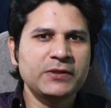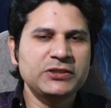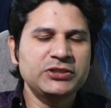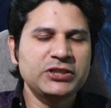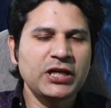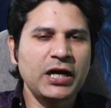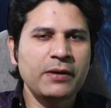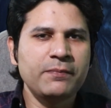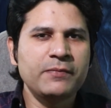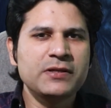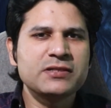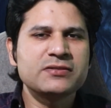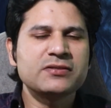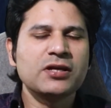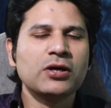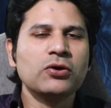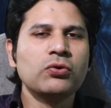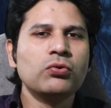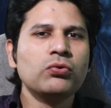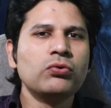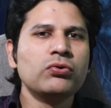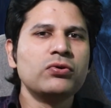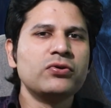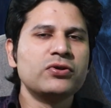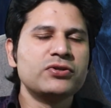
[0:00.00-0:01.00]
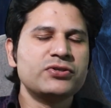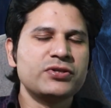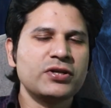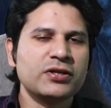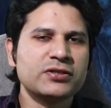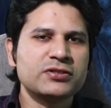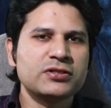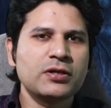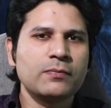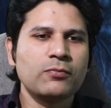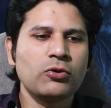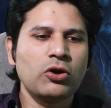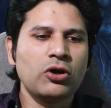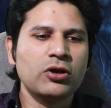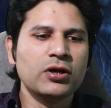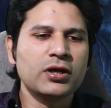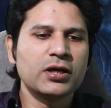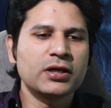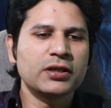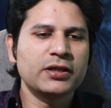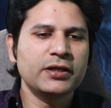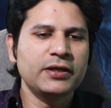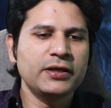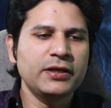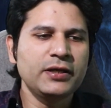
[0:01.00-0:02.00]
पंजाब में संगरूर डिस्ट्रिक्ट से बिलोंग
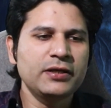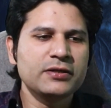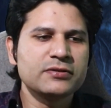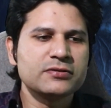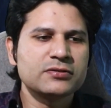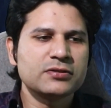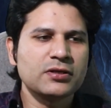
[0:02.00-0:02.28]
करते हैं